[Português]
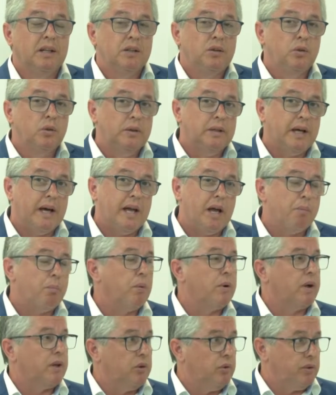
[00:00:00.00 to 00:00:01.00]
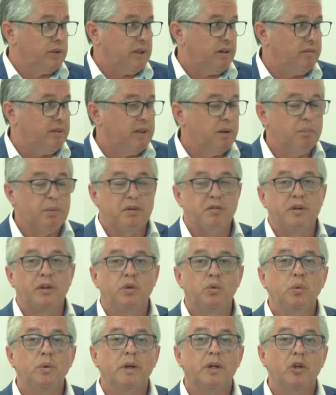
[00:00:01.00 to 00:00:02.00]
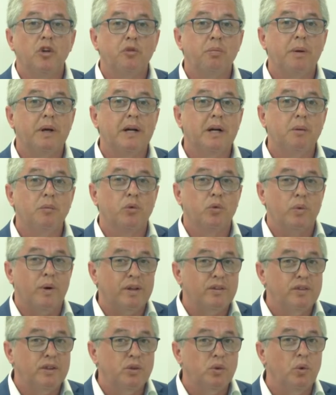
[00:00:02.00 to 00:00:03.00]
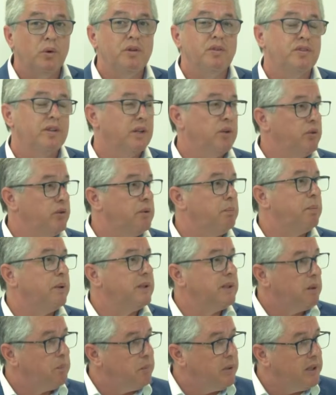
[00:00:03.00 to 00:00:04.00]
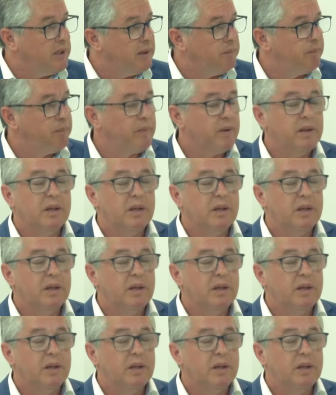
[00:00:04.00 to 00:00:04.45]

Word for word: Na época que eu estava na prefeitura, nós pegamos quase dois anos de pandemia.